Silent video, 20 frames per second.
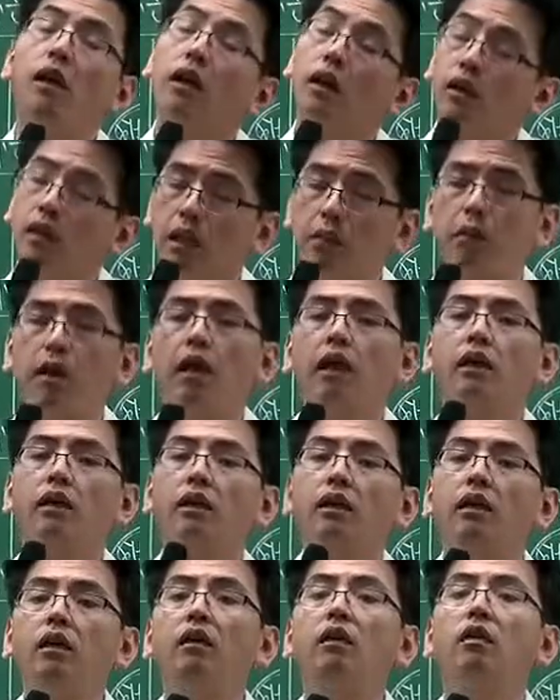그 다음에
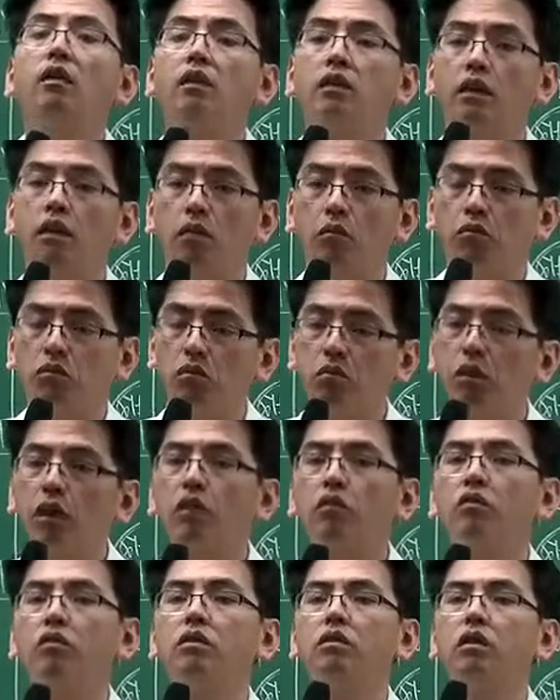기억 니은 네,
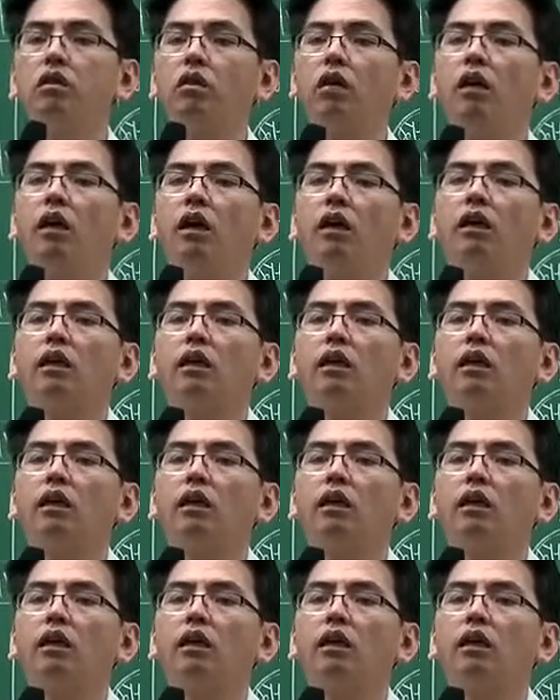분명히 순서